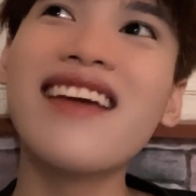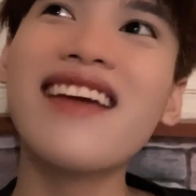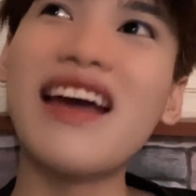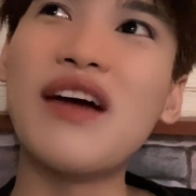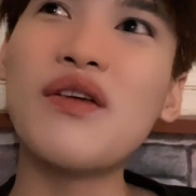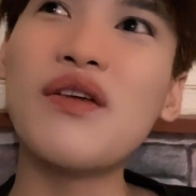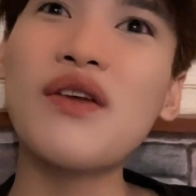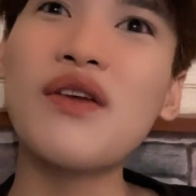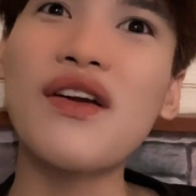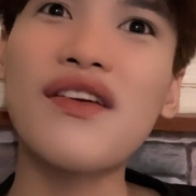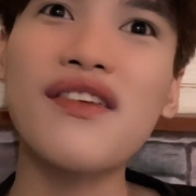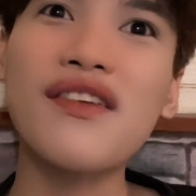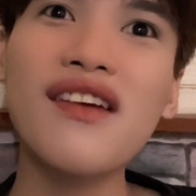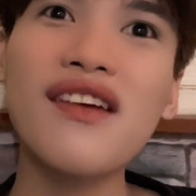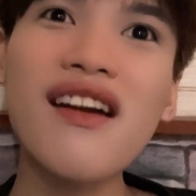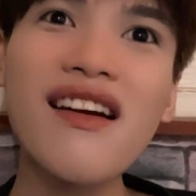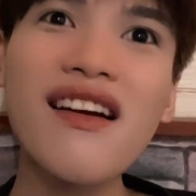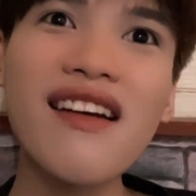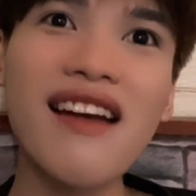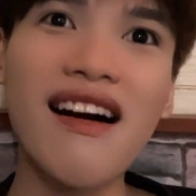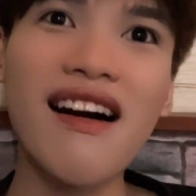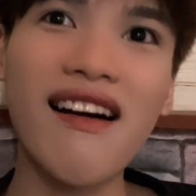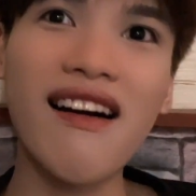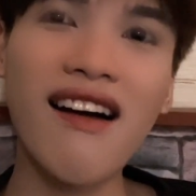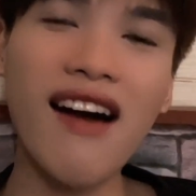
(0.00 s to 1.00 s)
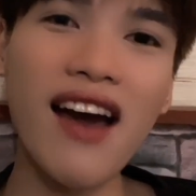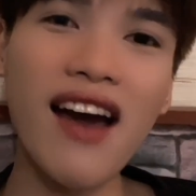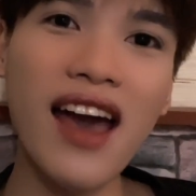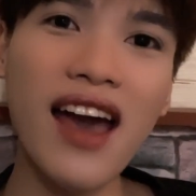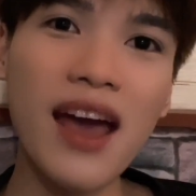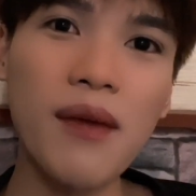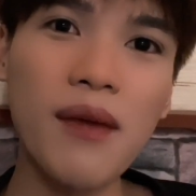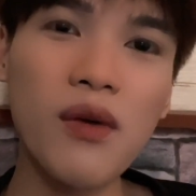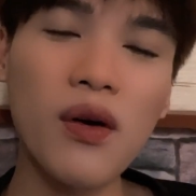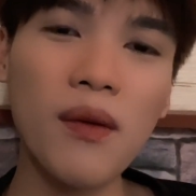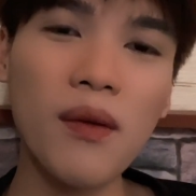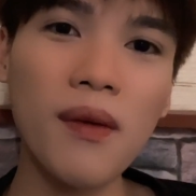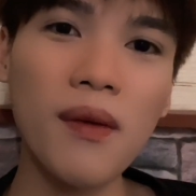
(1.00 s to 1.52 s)
kiểu nó rất là
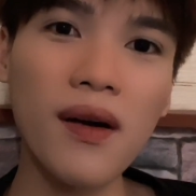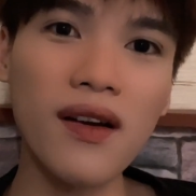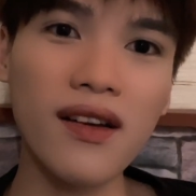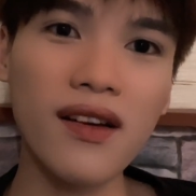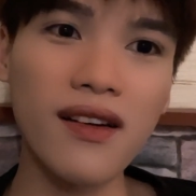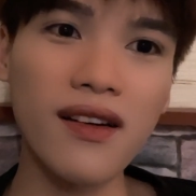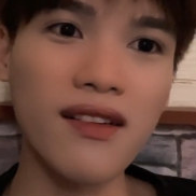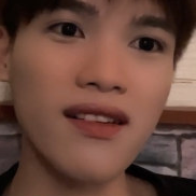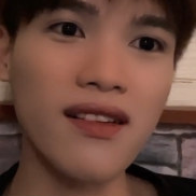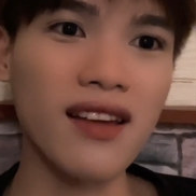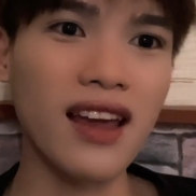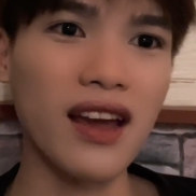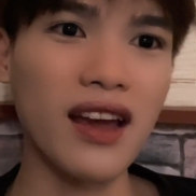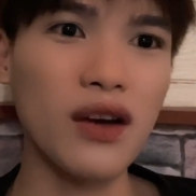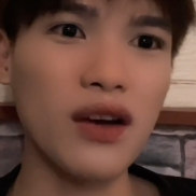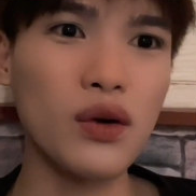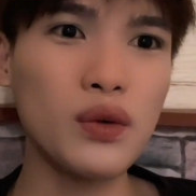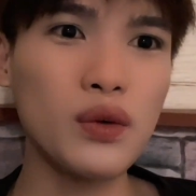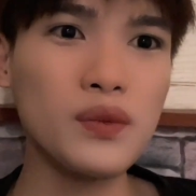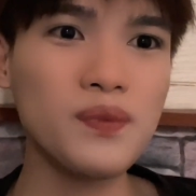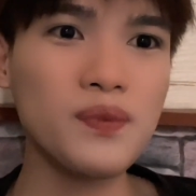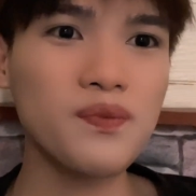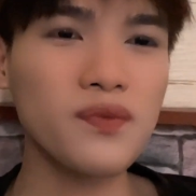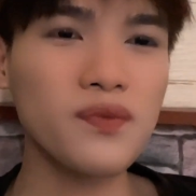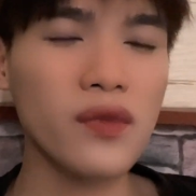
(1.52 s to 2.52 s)
êm đúng không mọi người kiểu